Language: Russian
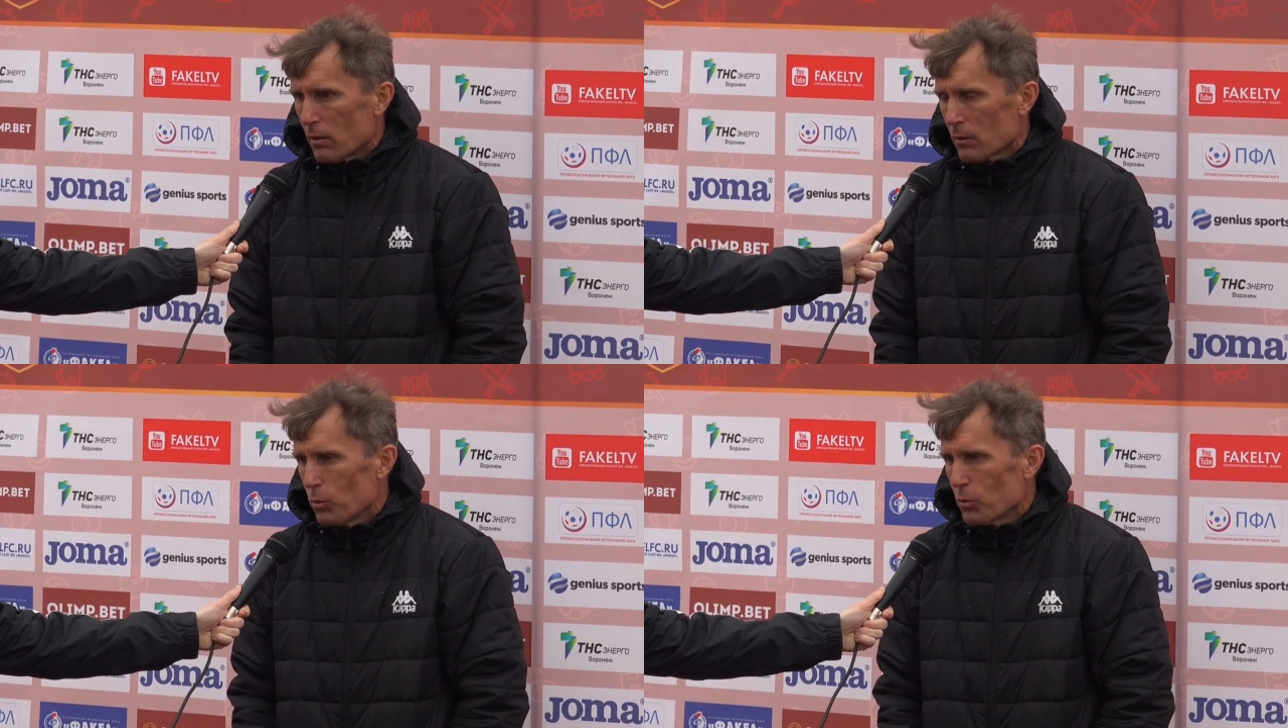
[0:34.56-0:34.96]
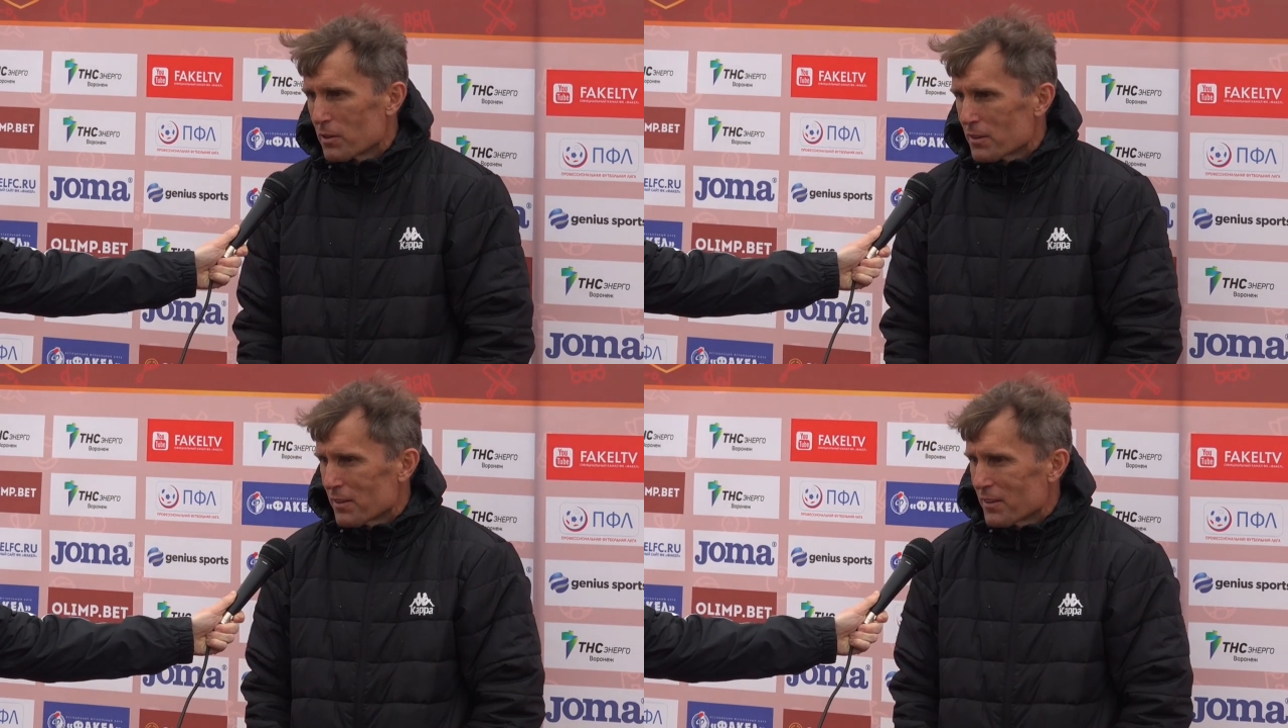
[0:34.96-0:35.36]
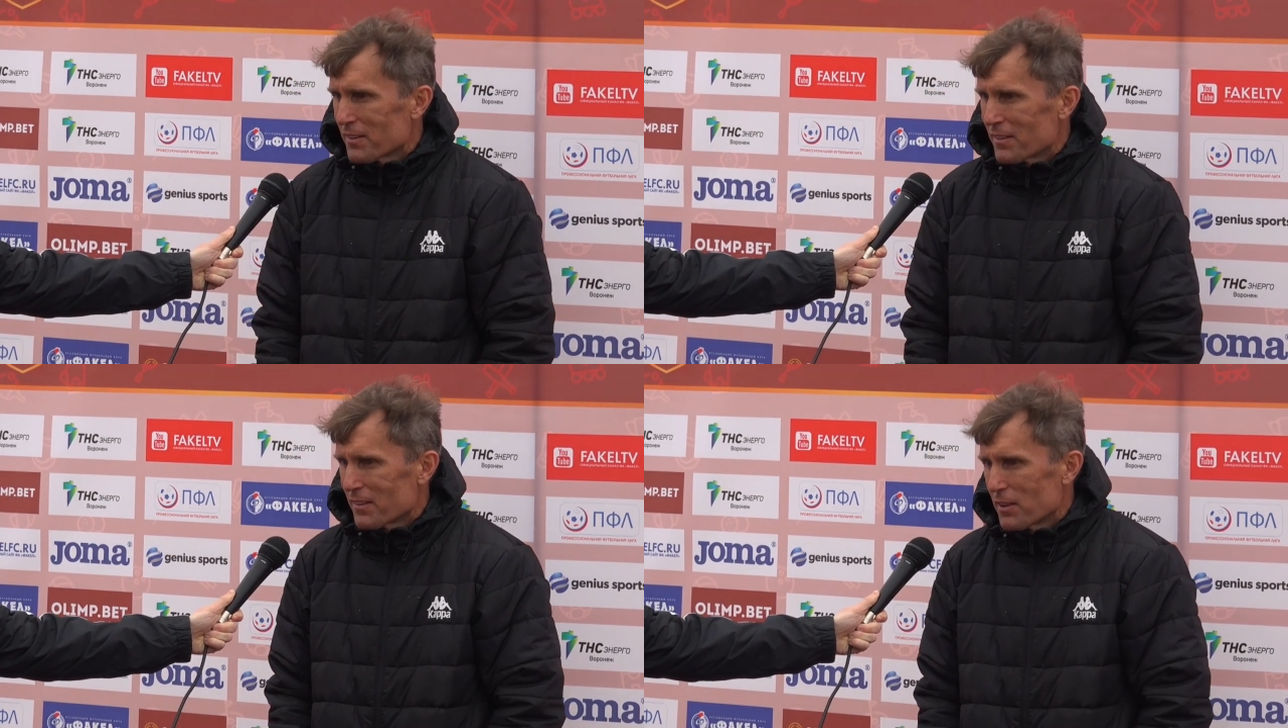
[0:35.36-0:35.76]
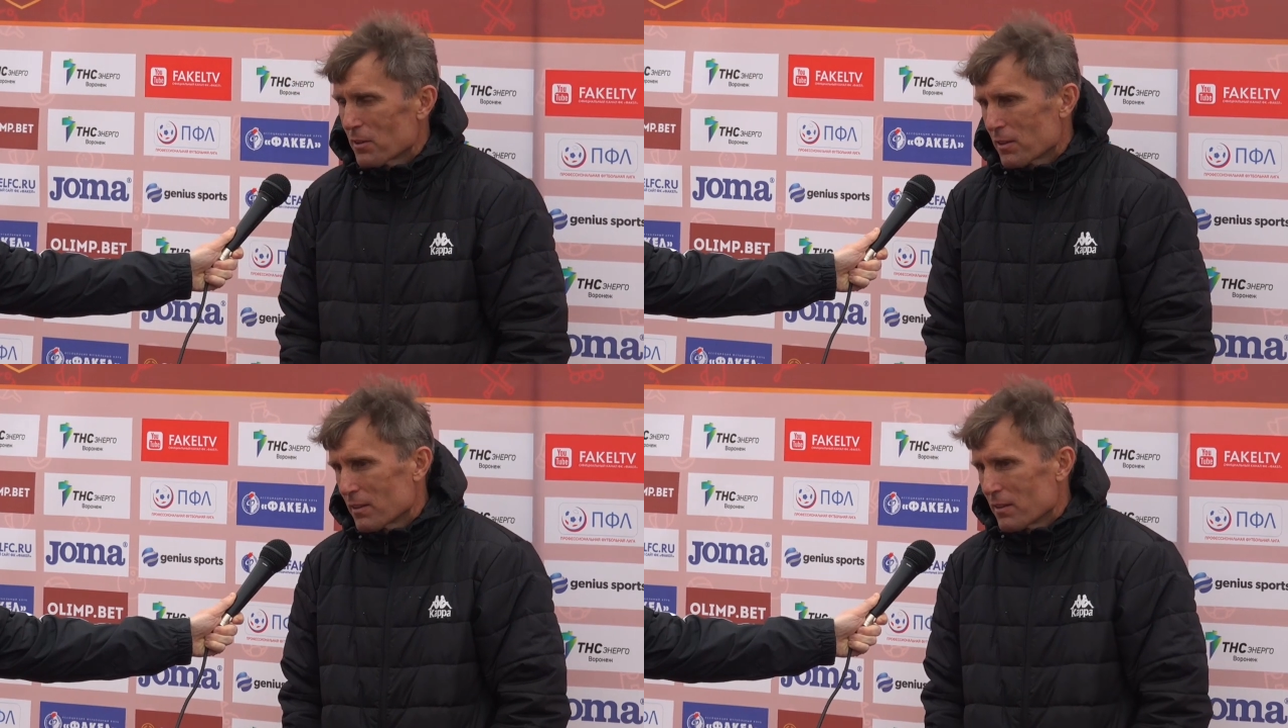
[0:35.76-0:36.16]
Ну, не,
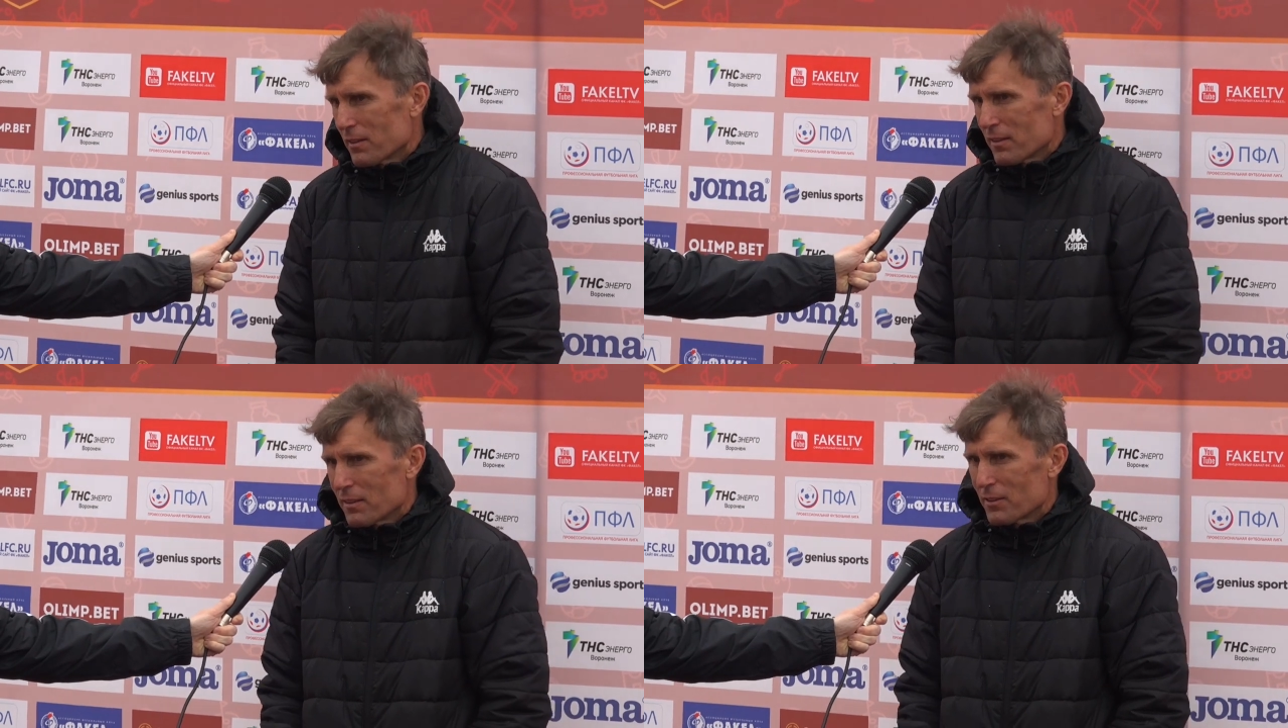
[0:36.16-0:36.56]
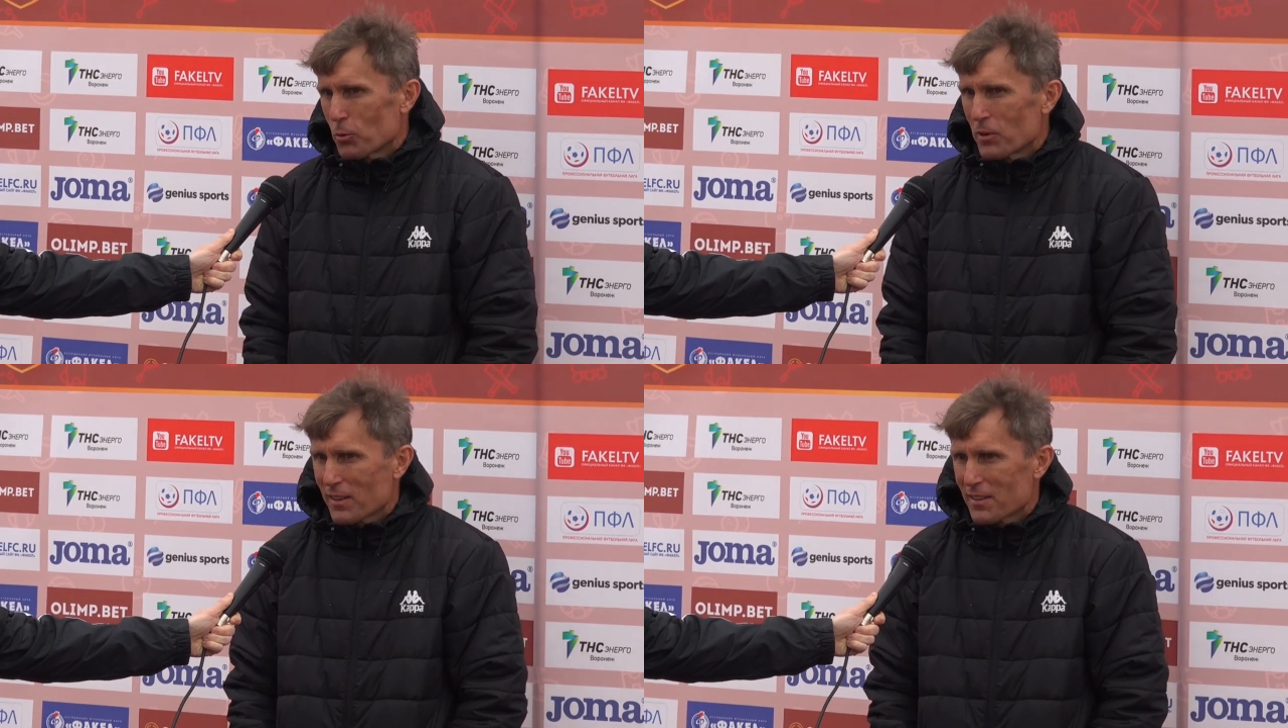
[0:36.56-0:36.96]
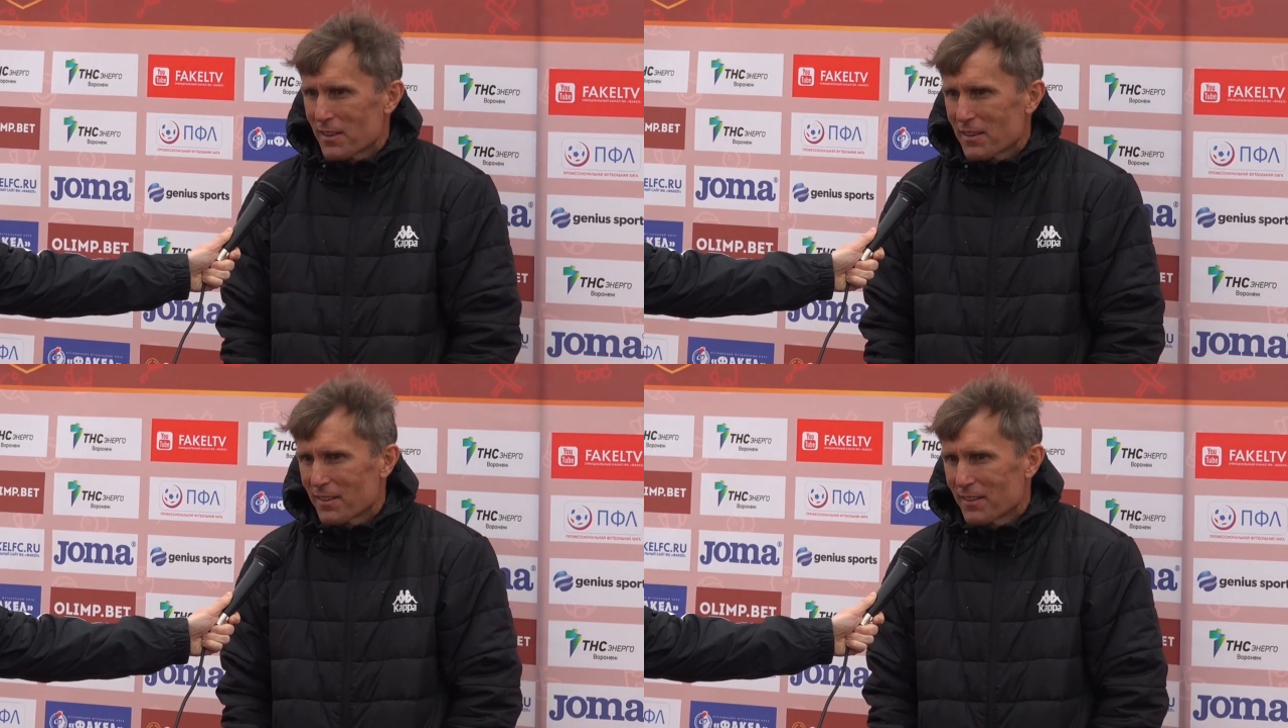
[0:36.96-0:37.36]
да, трудно сказать.